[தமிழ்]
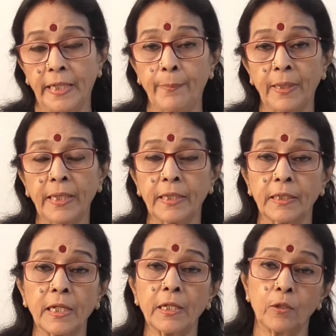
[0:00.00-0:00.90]
இப்படி
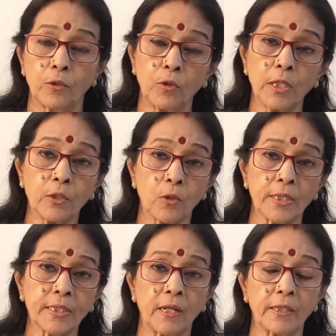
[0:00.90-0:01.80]
இந்த ருண
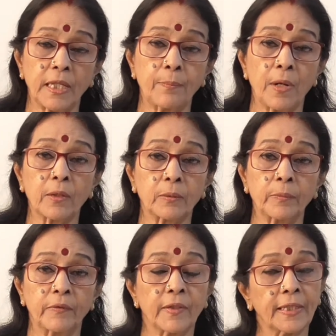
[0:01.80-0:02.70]
ரோகஸ்தானத்தை
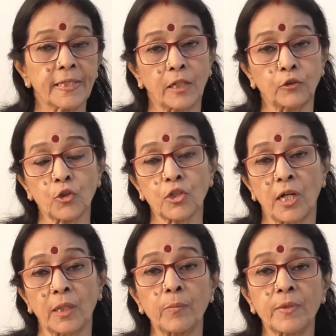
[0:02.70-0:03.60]
பார்க்கும் இவர் இது
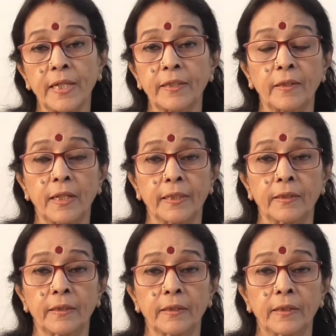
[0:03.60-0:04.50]
சத்ருஸ்தானமும் சேர்ந்துதான்
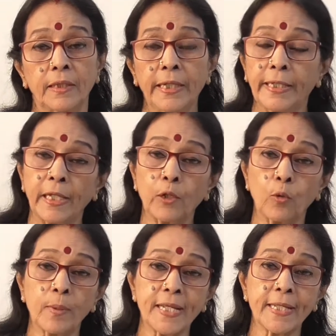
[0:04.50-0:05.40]
இது இதை
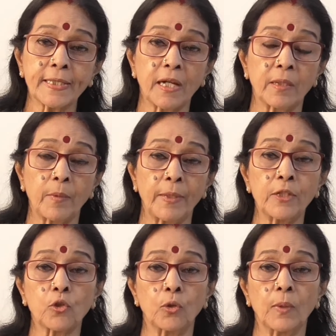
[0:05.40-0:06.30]
உபஜயஸ்தானம்
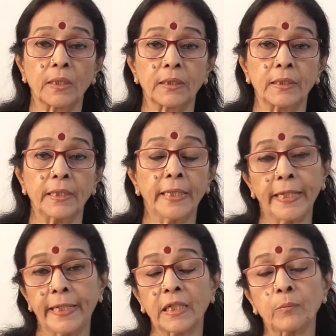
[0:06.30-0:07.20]
அப்படின்னு சொல்லுவாங்க
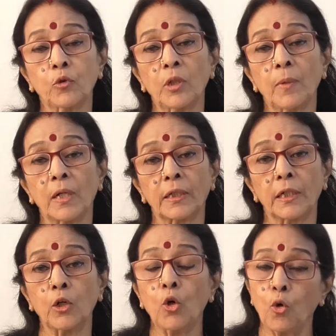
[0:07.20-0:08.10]
இதன் மூலமாக
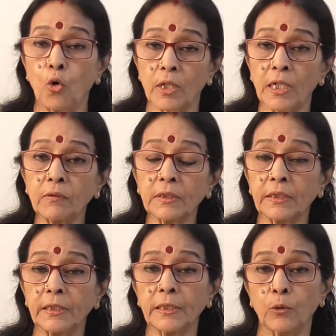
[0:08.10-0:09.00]

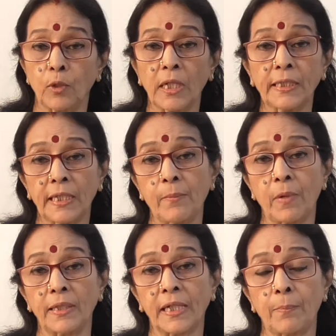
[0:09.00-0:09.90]
ஓரளவுக்கு உடல்நிலை
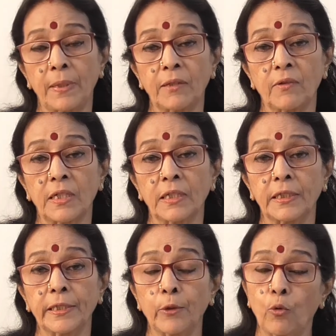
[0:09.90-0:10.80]

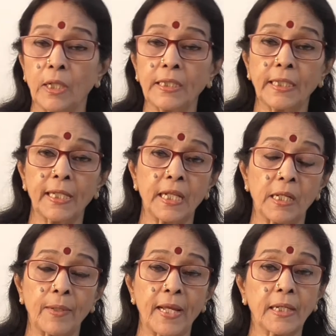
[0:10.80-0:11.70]
பாதிக்கப்பட்டவர்களுக்கு உடல்நிலை
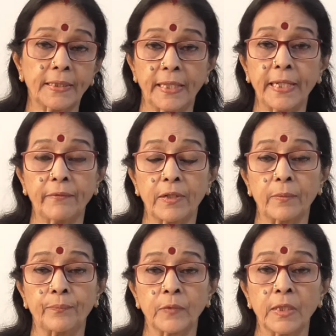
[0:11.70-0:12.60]
நல்லபடியாக தேடி
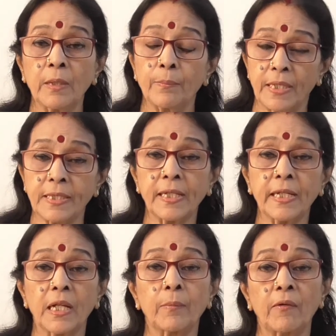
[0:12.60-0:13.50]
வரும் பிரச்சனை
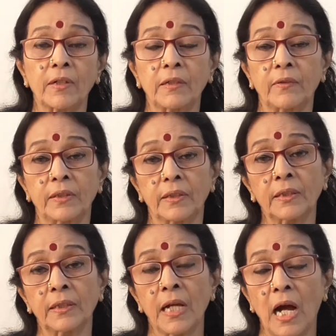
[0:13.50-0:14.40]
இல்லாம அவர்கள் வந்து
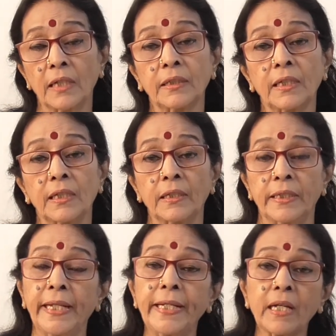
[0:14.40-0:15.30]
அந்த
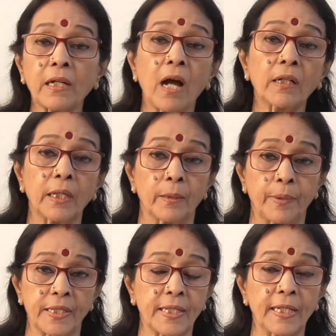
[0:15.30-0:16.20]
நீண்ட கால
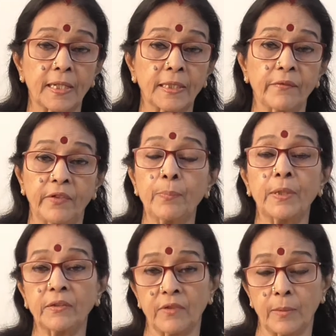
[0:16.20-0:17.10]
பிரச்சனையிலிருந்து
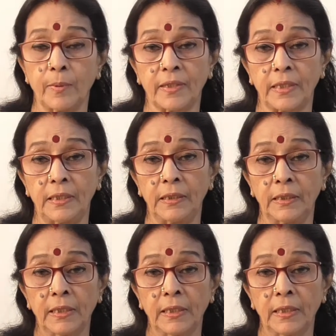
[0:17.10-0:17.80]
விடுபட்டு வருவார்கள்